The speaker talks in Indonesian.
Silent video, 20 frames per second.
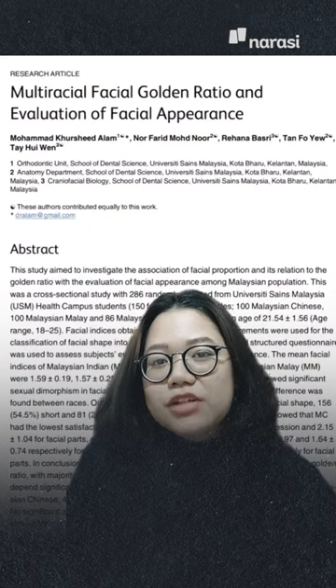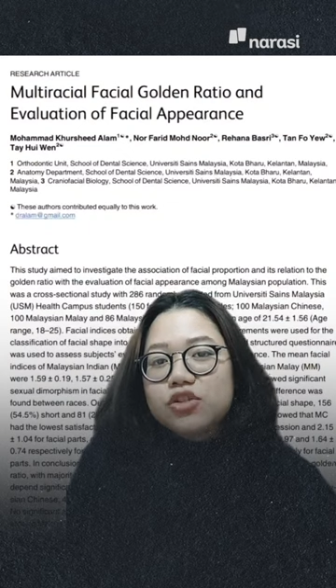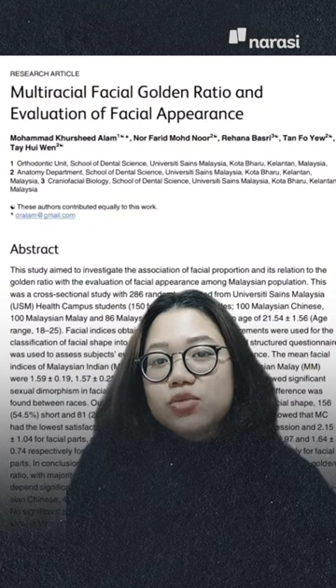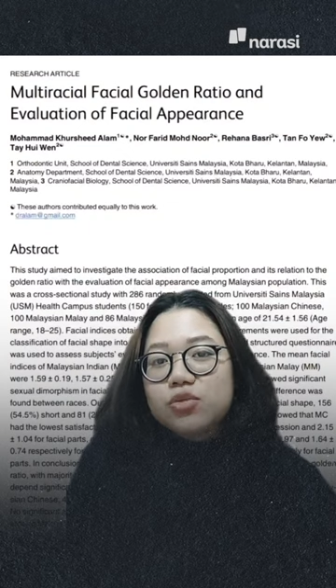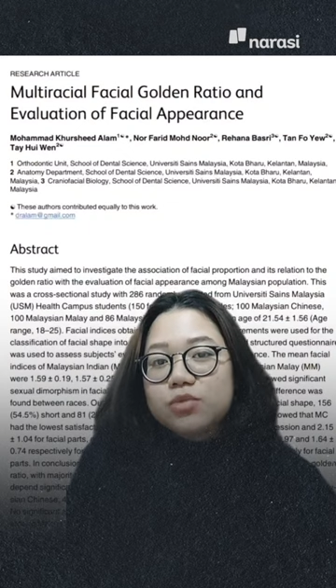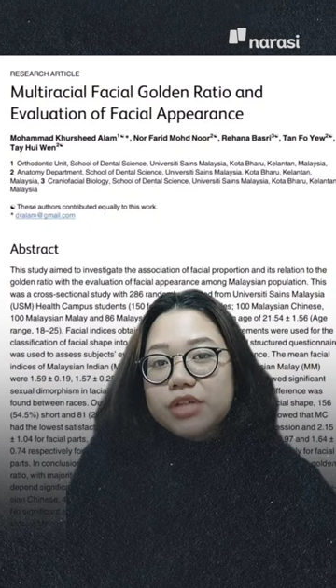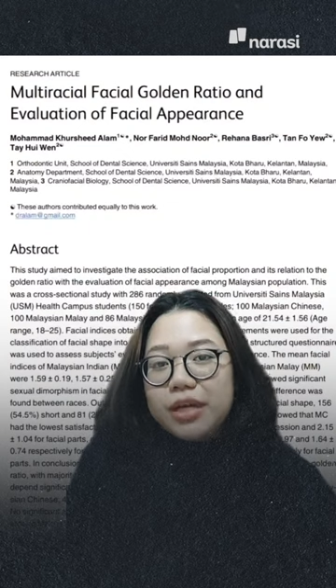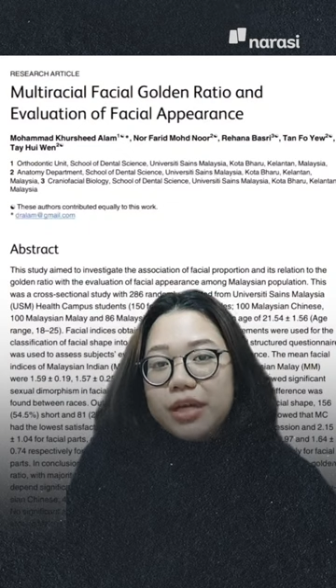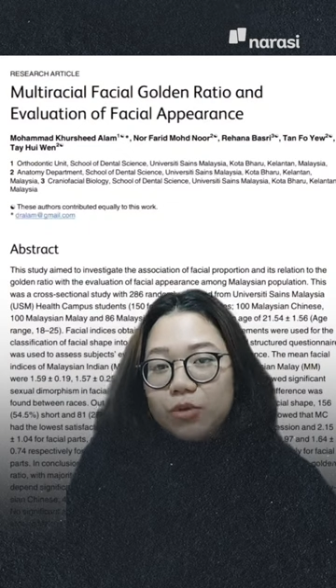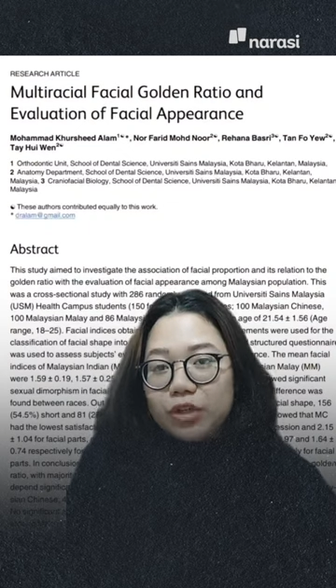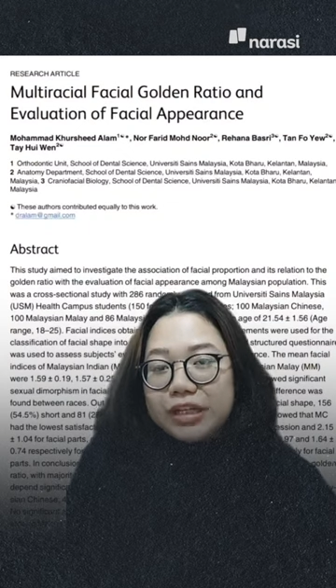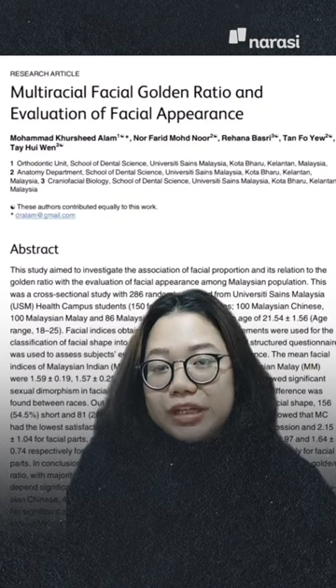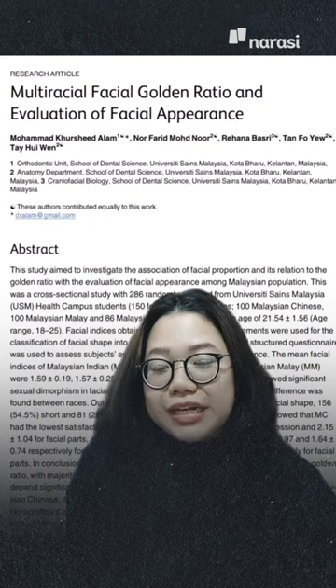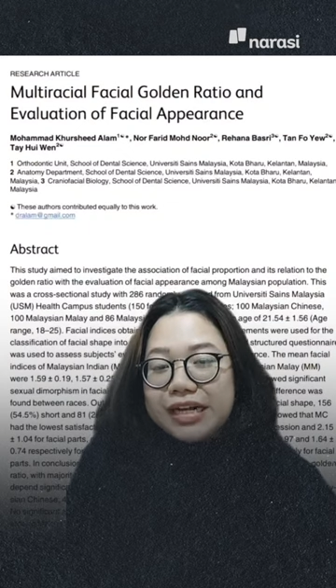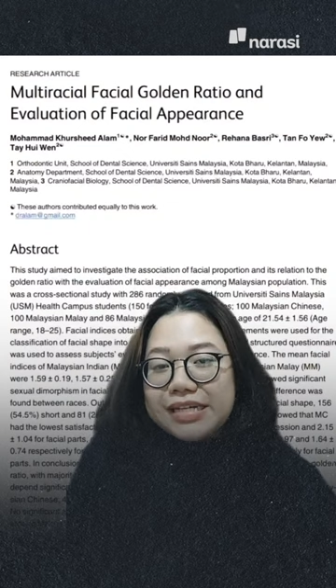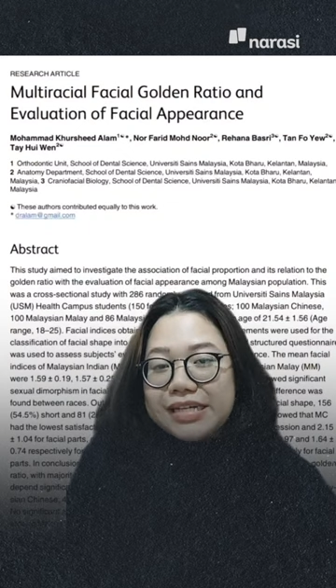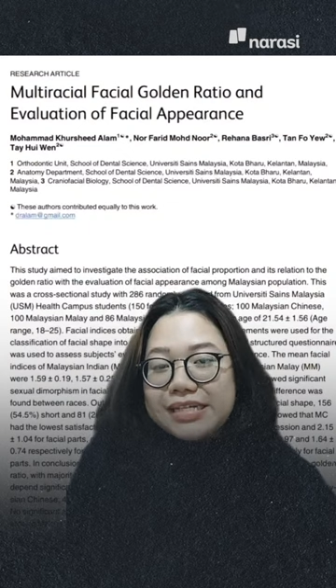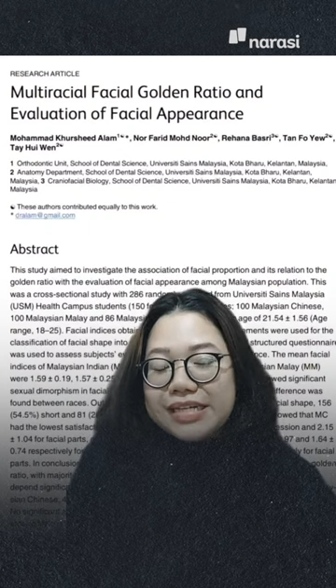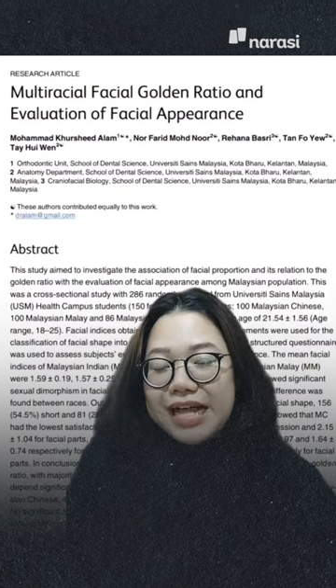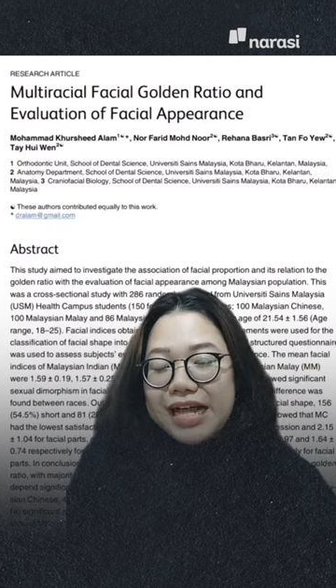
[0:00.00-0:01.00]
subjek
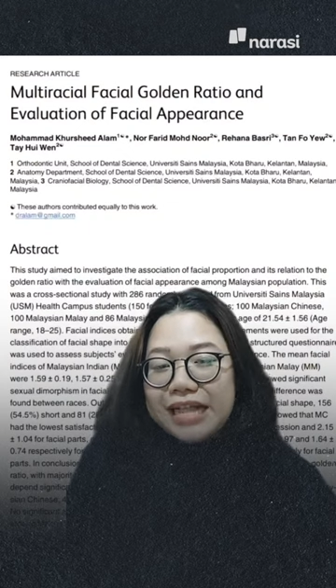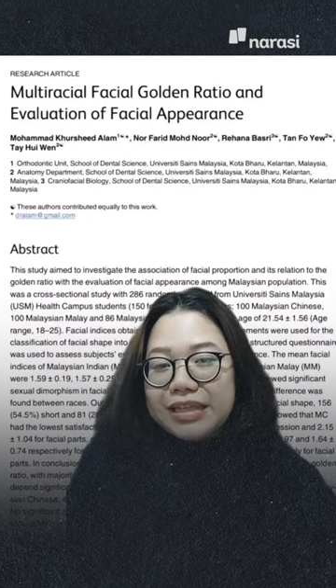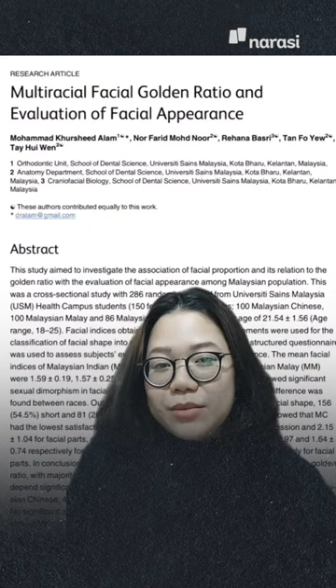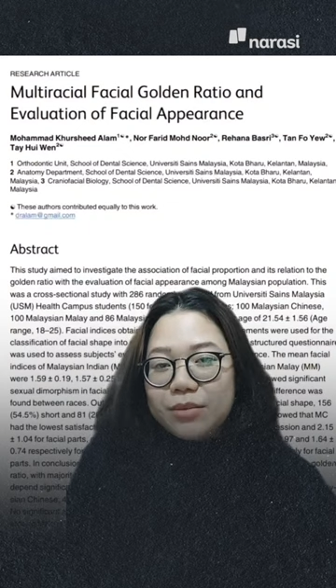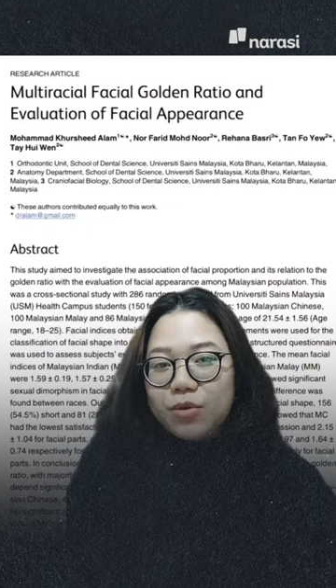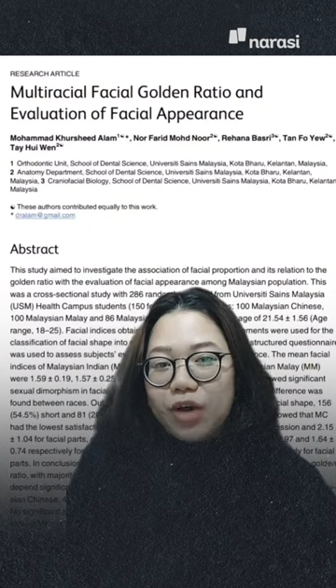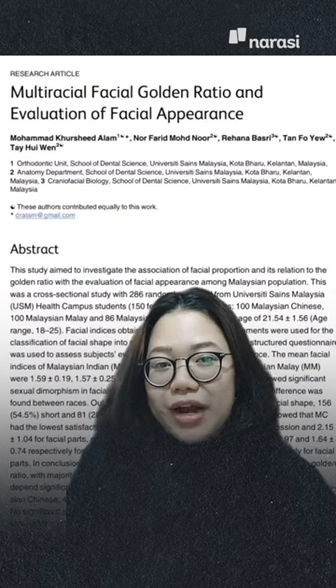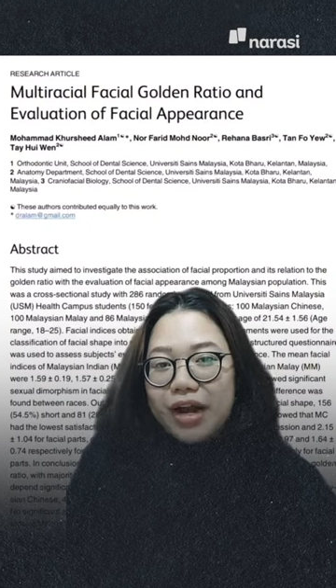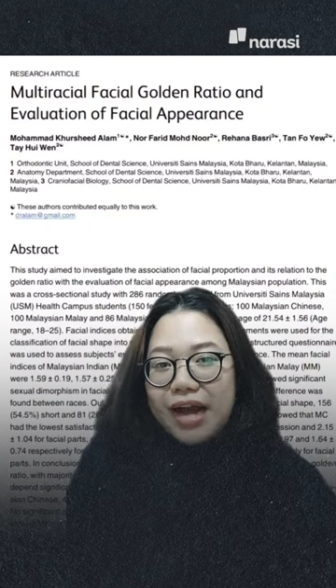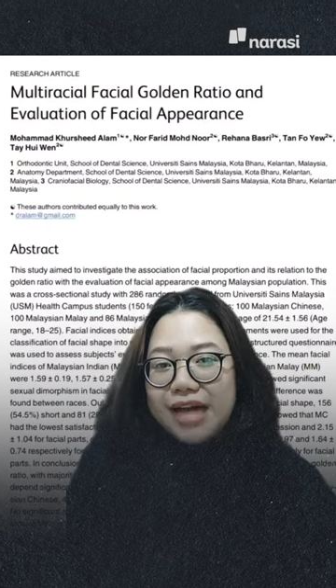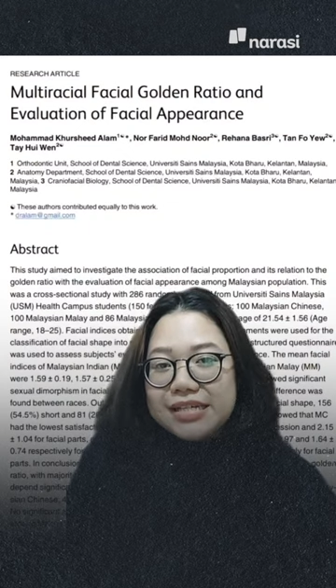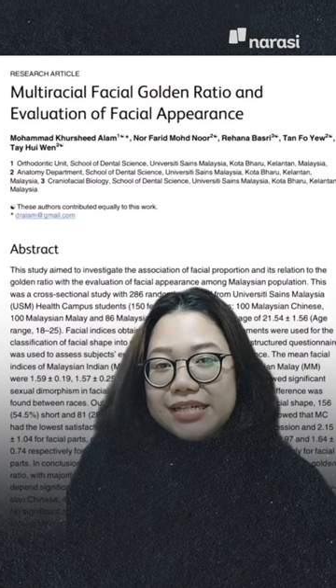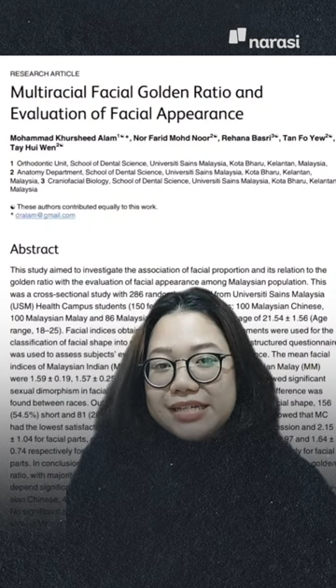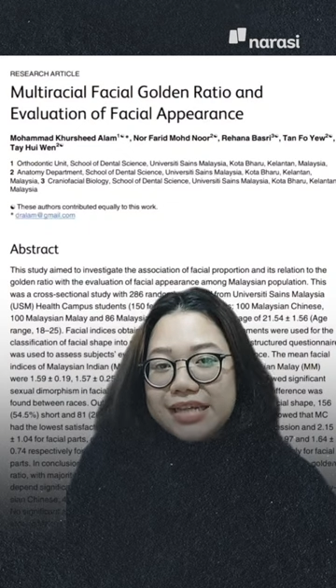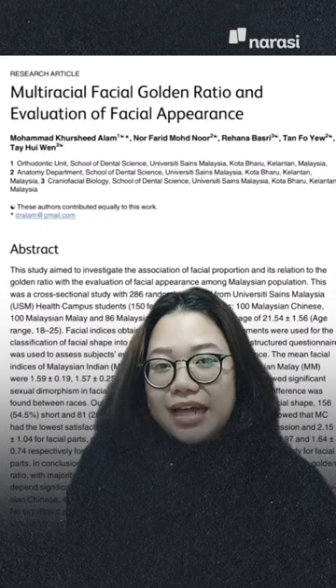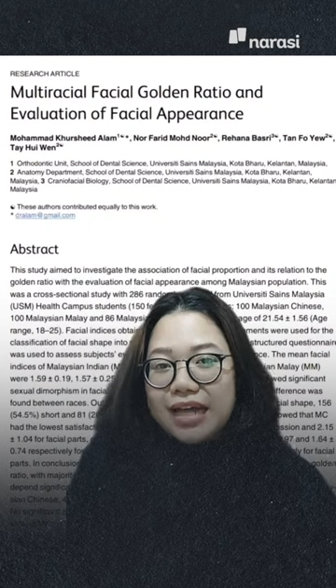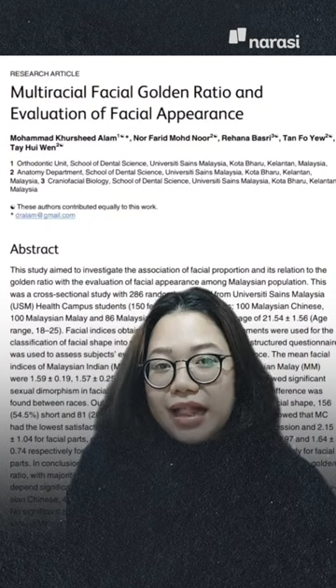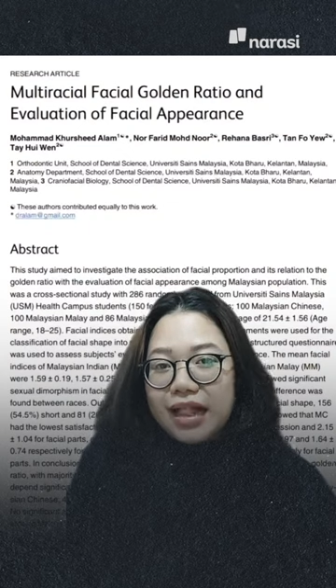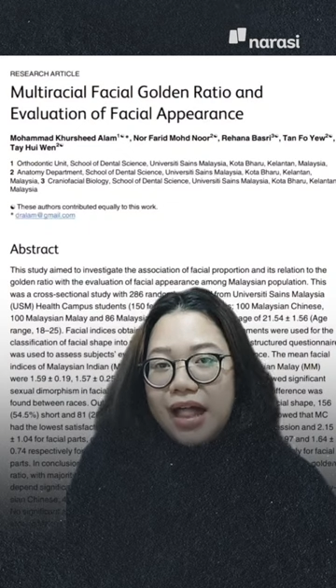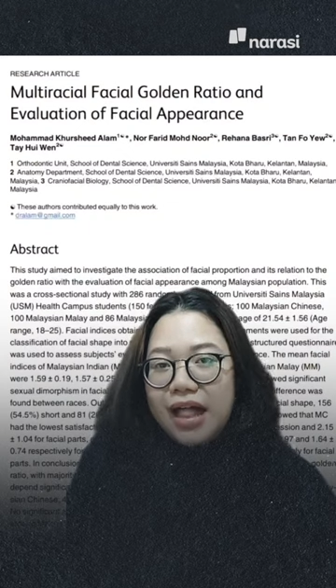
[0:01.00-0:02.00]
multirasial temukan
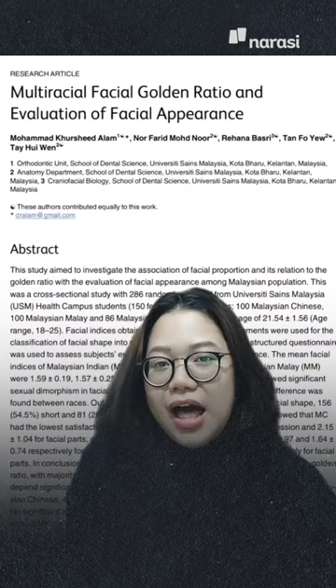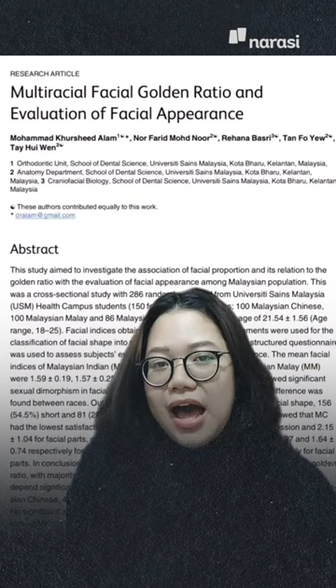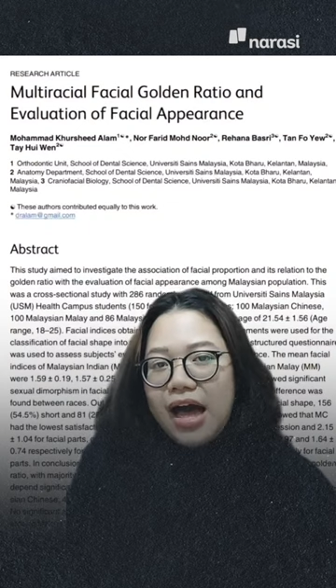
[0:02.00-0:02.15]
hasil.